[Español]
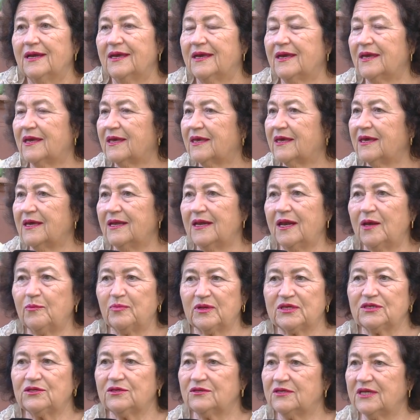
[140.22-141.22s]
que es que la
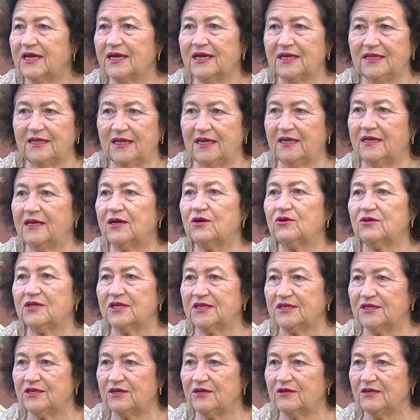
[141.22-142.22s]
persona que tiene
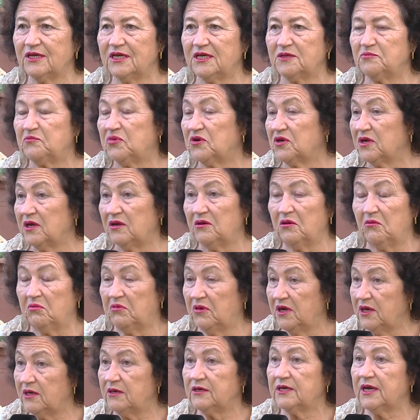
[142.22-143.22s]
conexiones, porque los
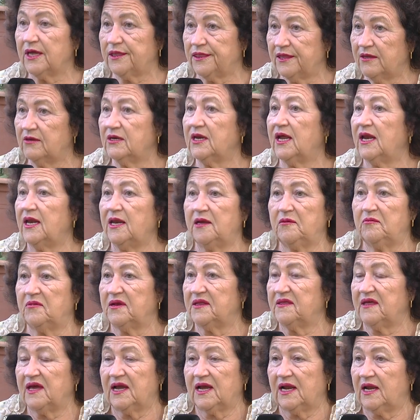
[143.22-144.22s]
vuelos nacionales es
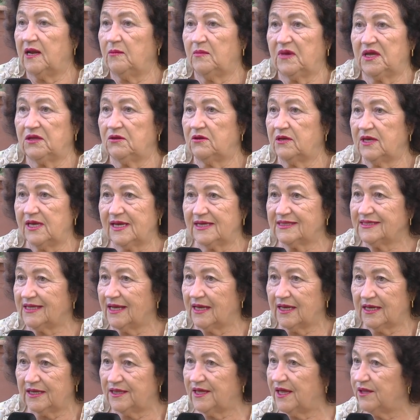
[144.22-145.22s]
verdad que la mayoría se
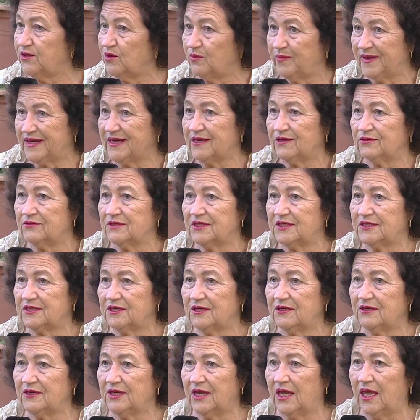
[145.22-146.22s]
han quedado para
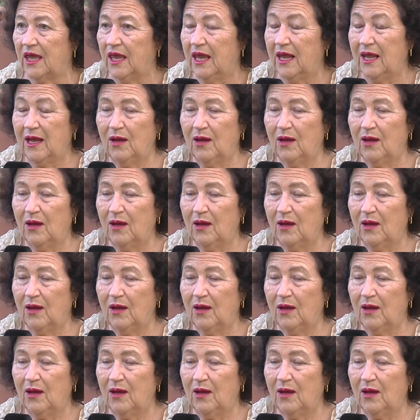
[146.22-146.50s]
conexiones,